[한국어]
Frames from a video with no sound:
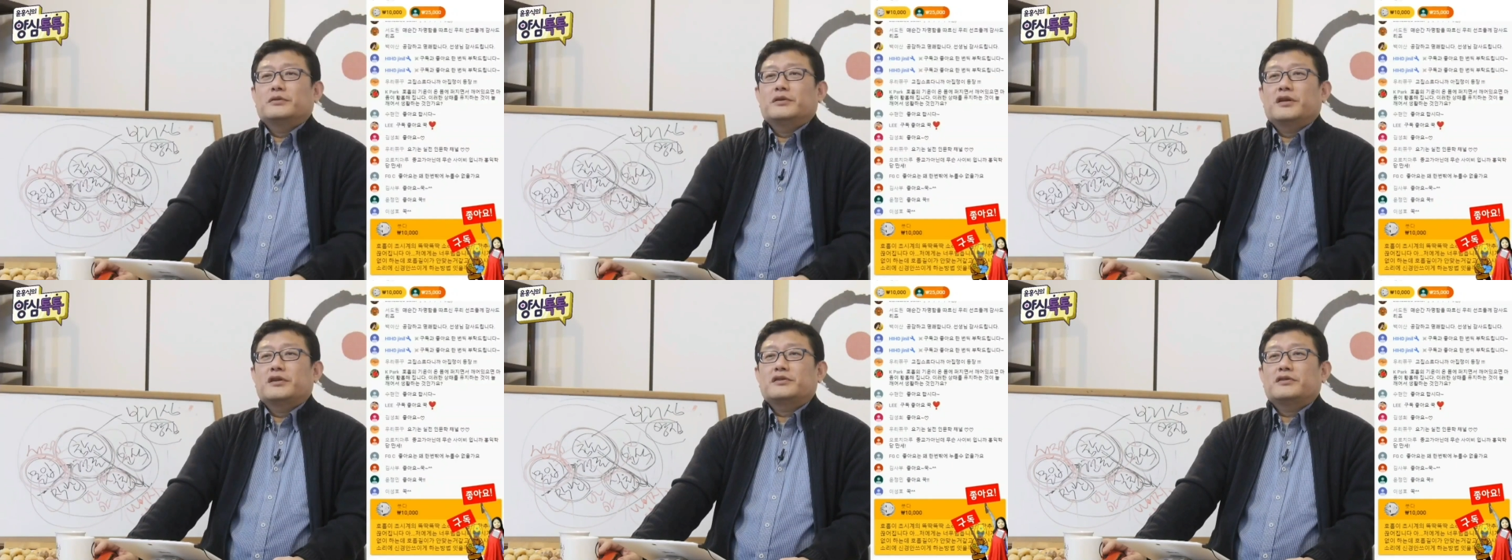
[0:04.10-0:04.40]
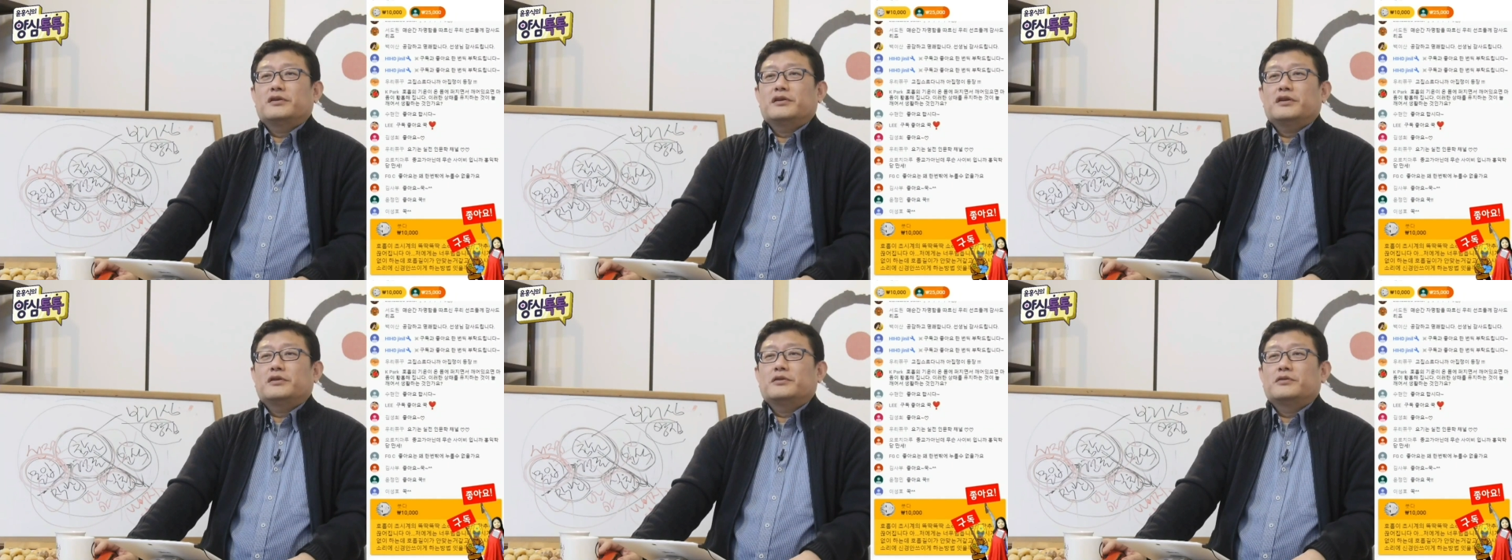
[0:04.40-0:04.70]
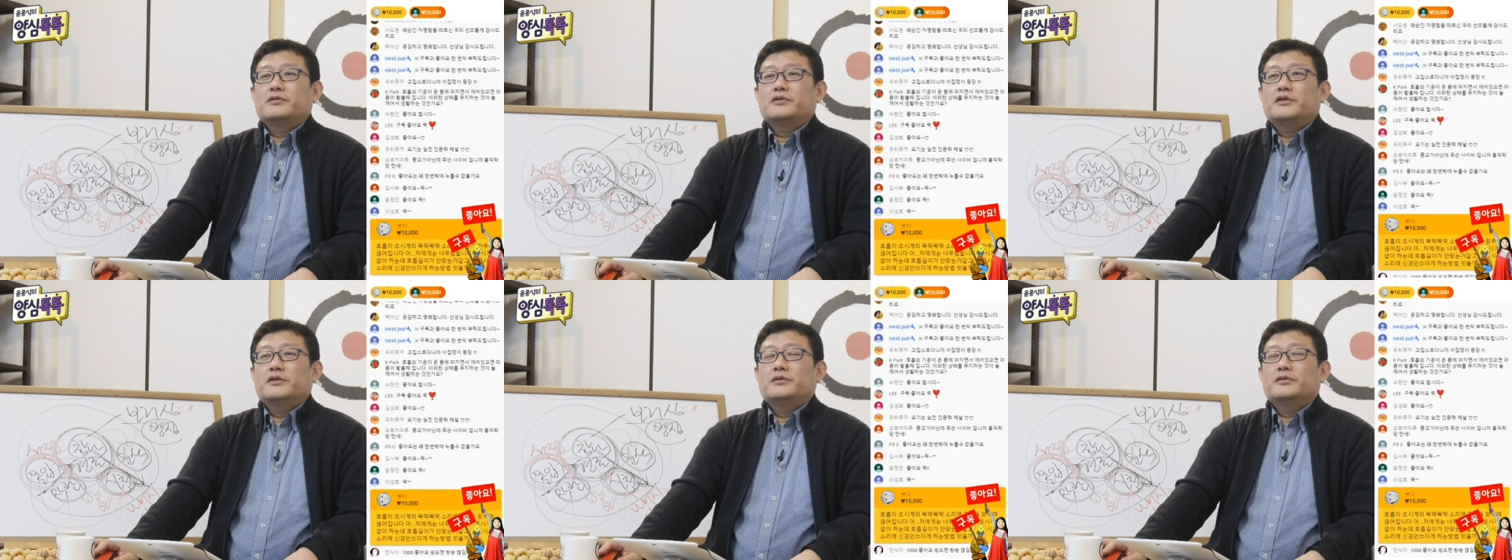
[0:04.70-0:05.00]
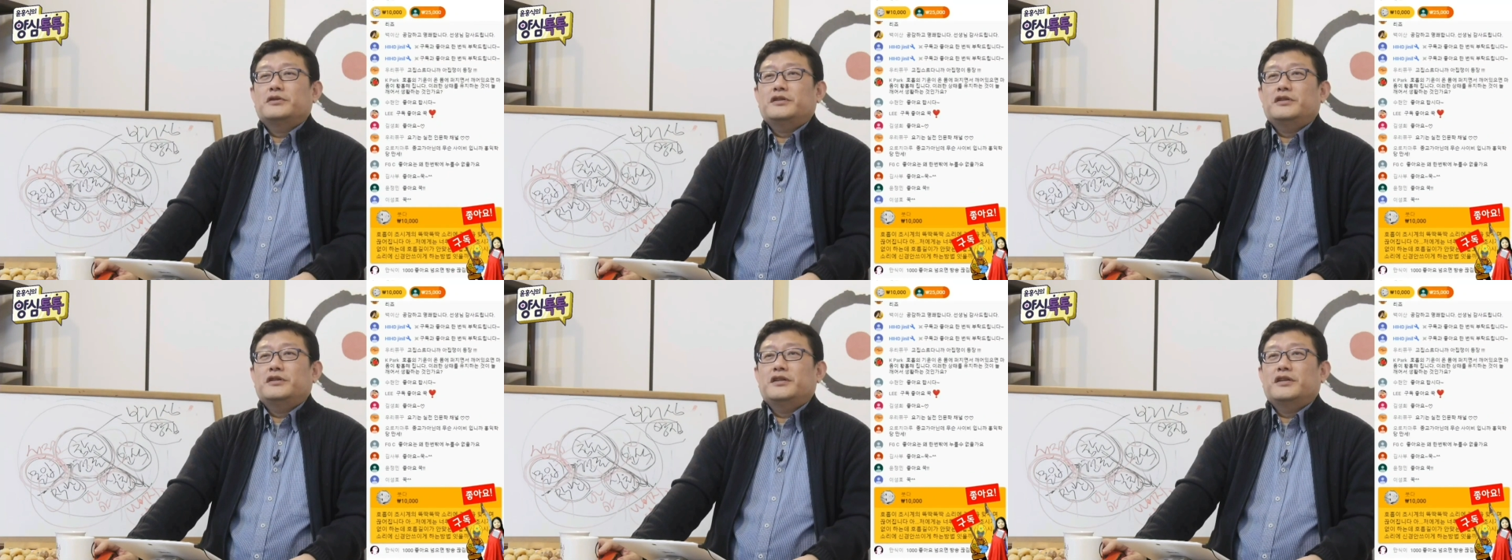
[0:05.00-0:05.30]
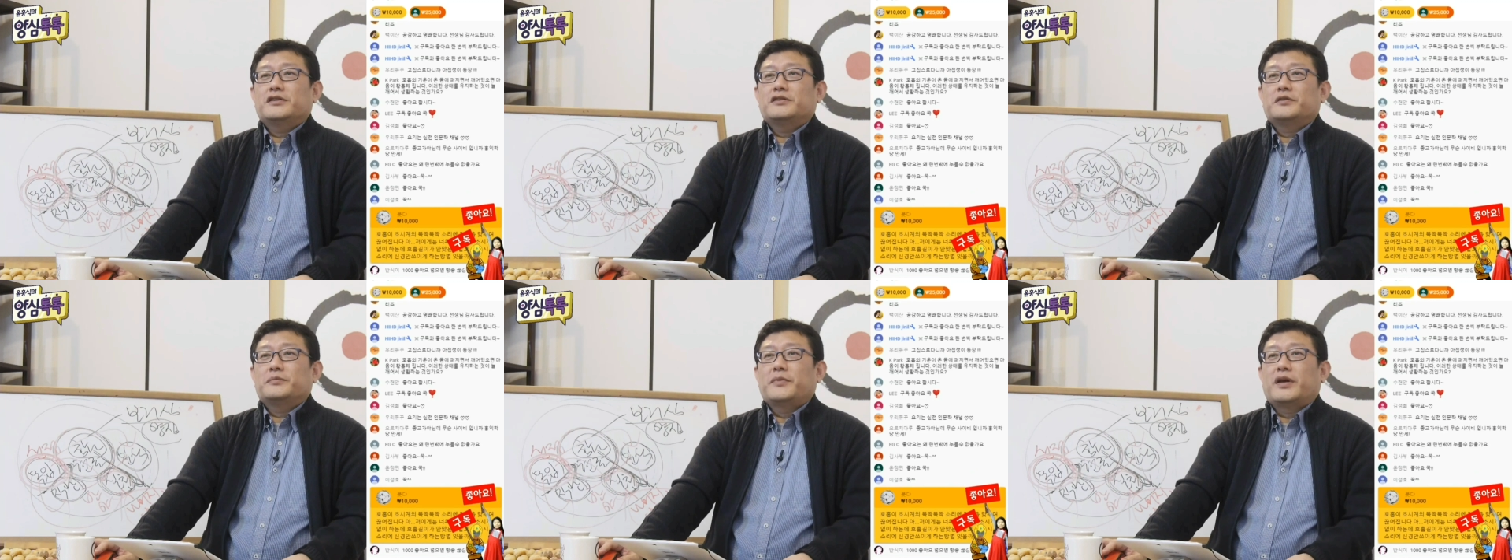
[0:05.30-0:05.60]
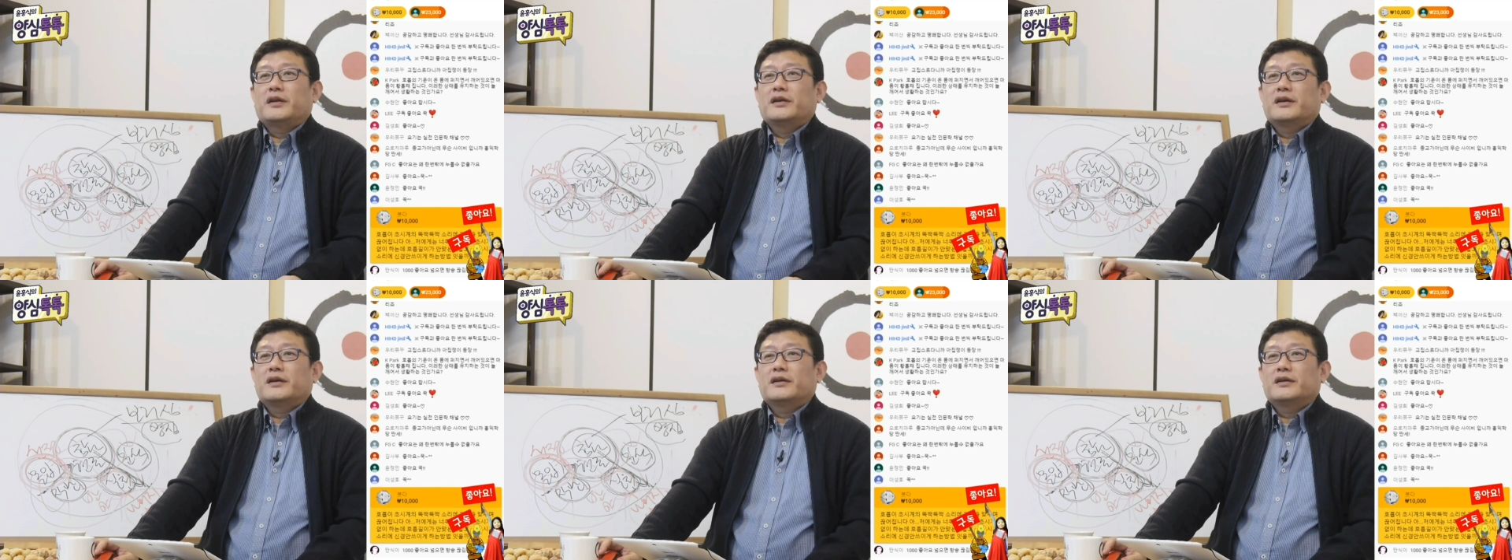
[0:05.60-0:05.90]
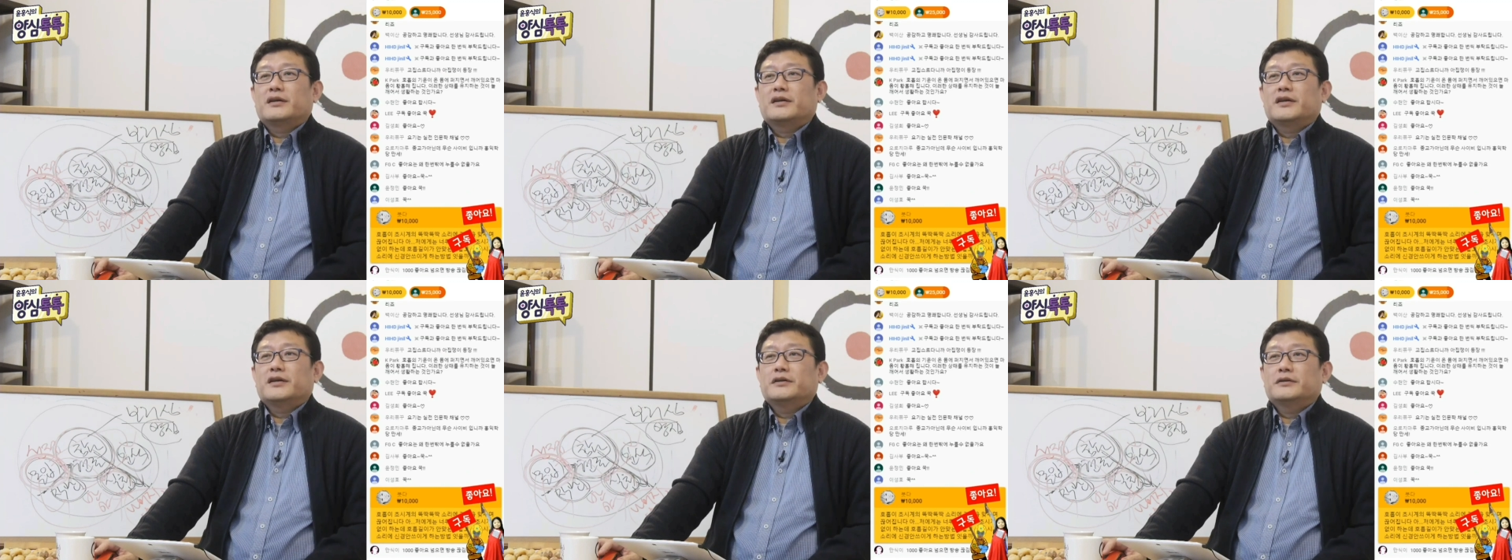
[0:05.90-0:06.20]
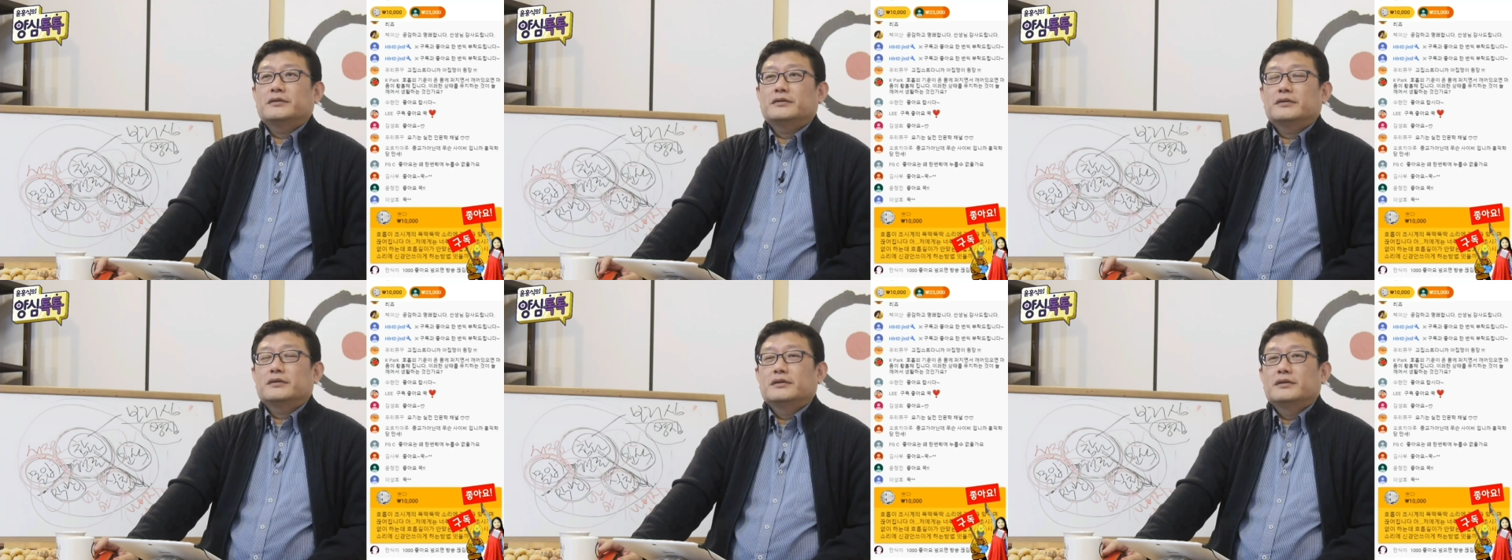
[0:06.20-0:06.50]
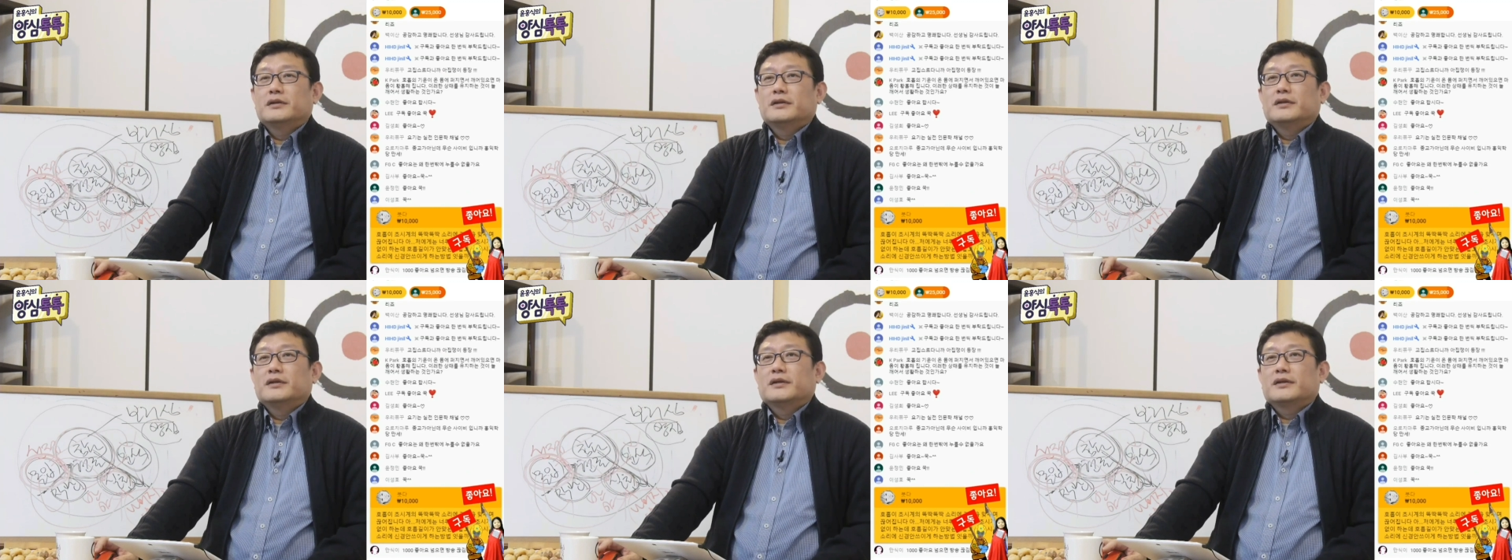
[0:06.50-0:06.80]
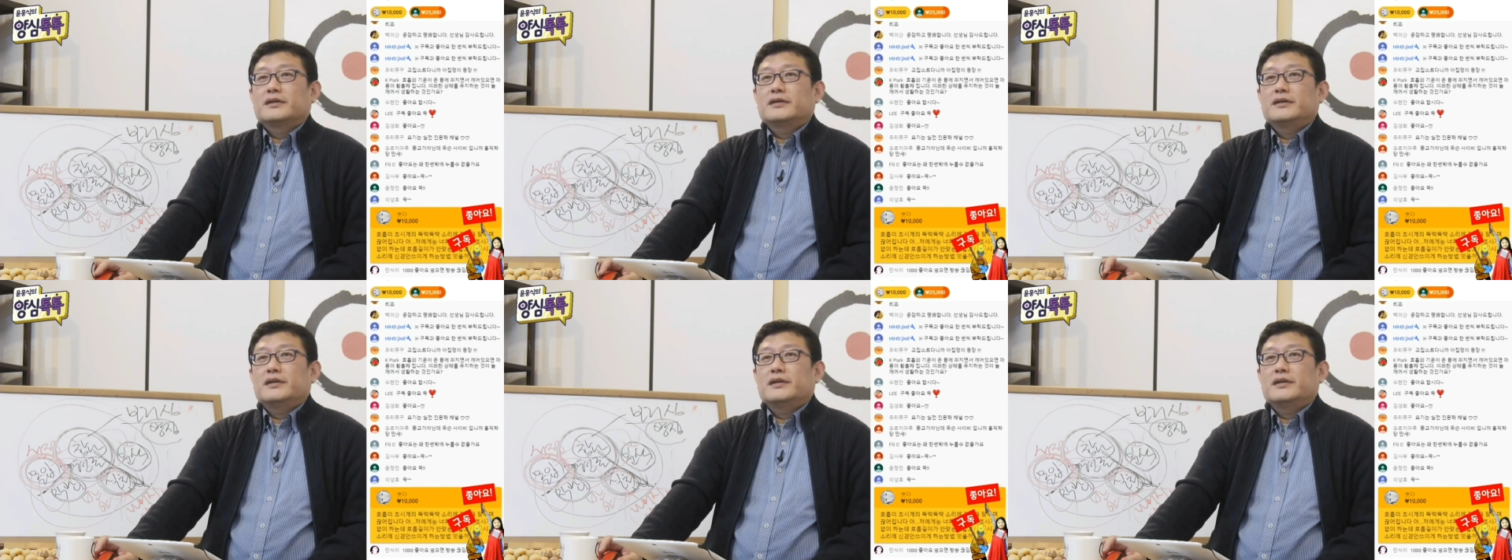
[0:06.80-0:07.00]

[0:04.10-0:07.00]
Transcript: 플라톤의 철인 통치도 시대적 맥락일까요?